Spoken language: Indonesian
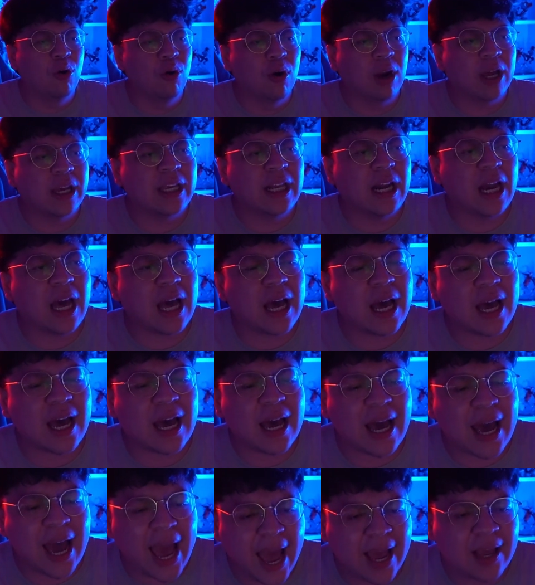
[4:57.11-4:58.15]
Lagi
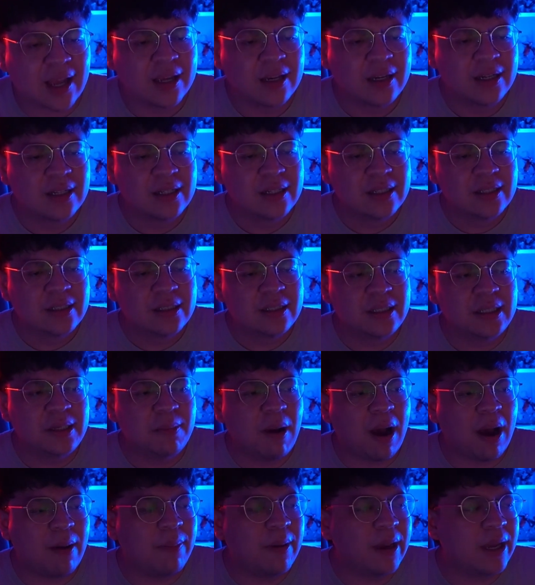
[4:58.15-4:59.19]
lah. Si
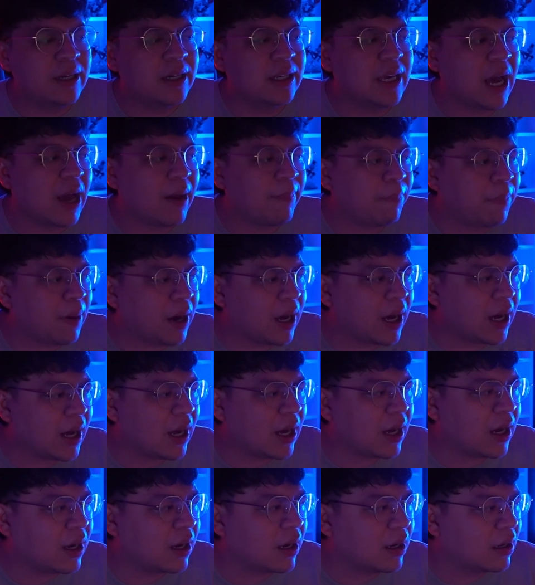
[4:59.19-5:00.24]
Babe ini
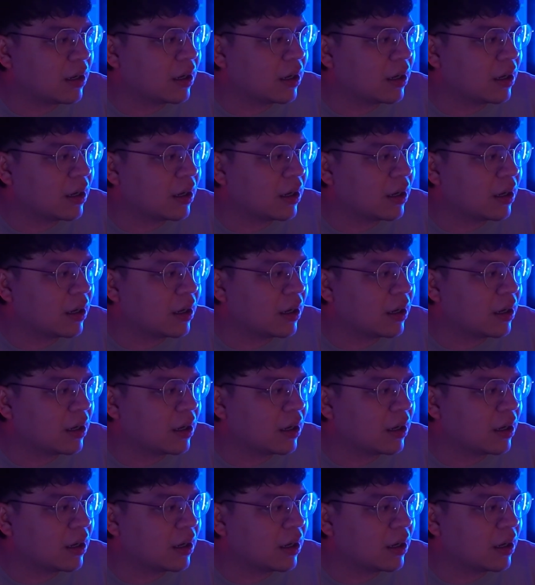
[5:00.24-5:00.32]
apa?